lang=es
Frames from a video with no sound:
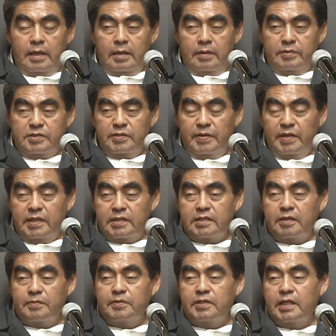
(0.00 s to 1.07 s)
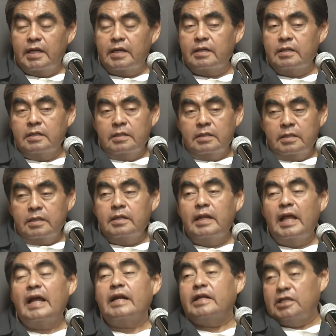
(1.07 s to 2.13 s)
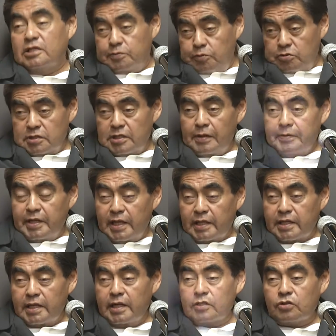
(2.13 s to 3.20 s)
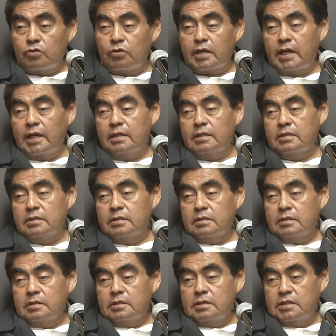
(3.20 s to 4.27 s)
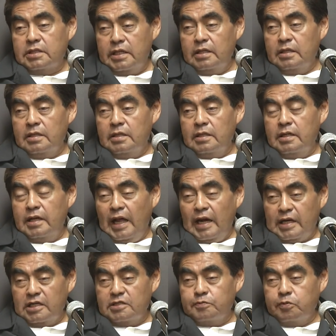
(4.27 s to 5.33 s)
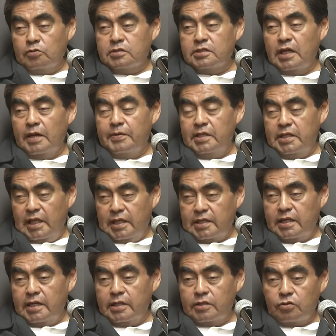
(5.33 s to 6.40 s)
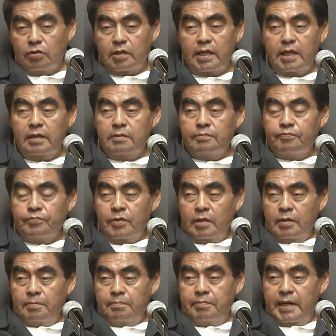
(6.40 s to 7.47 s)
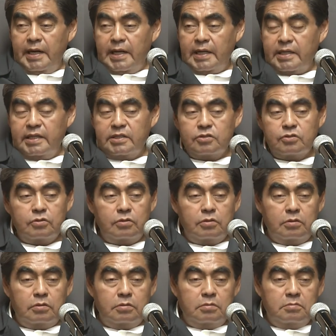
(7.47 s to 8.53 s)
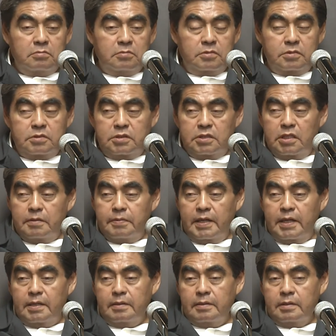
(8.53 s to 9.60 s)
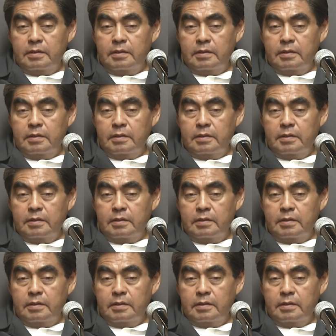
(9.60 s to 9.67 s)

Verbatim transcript: se va a determinar la responsabilidad que le toca, ¿sí? La responsabilidad que le toca para que esto sirva